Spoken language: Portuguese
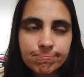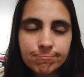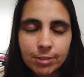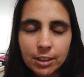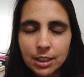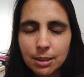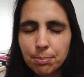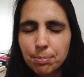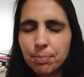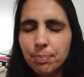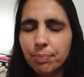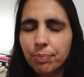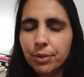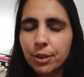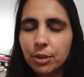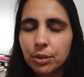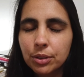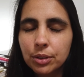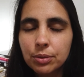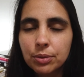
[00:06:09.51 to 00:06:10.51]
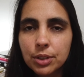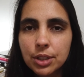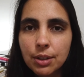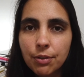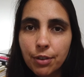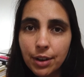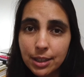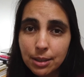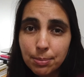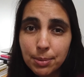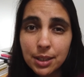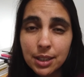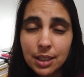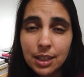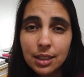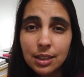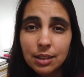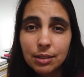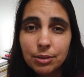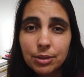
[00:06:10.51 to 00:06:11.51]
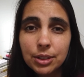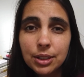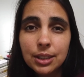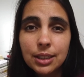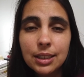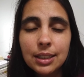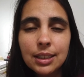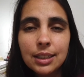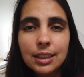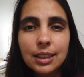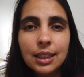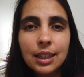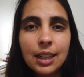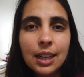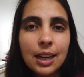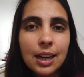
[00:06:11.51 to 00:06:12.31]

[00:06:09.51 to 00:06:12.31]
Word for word: fazer quando você faz pesquisa, você